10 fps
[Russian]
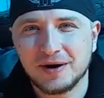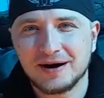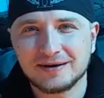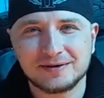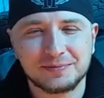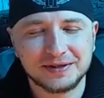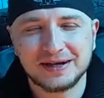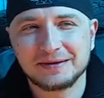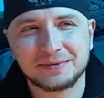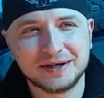парк, по
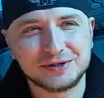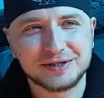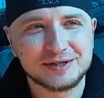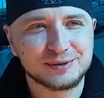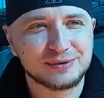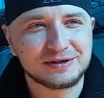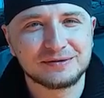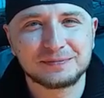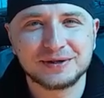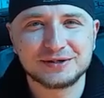набережной
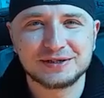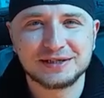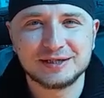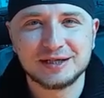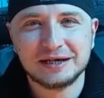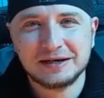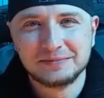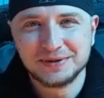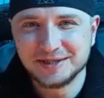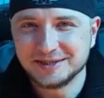здорово прошлись,
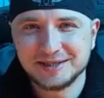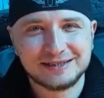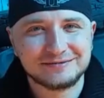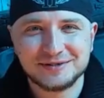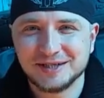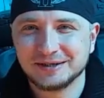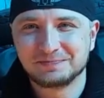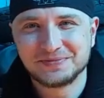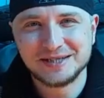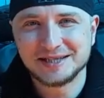посетили
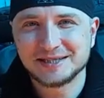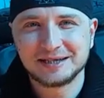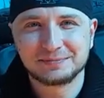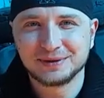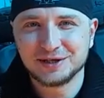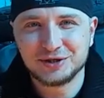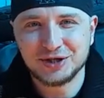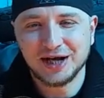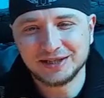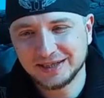все детские
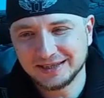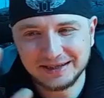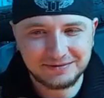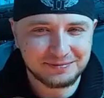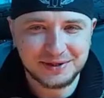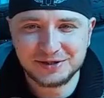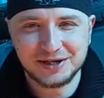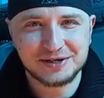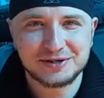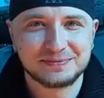площадки там в
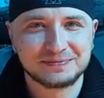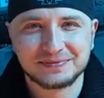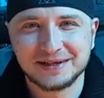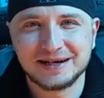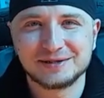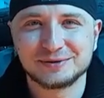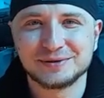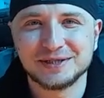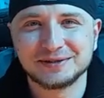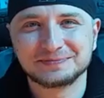ближайшем
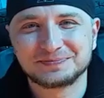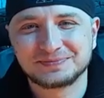радиусе.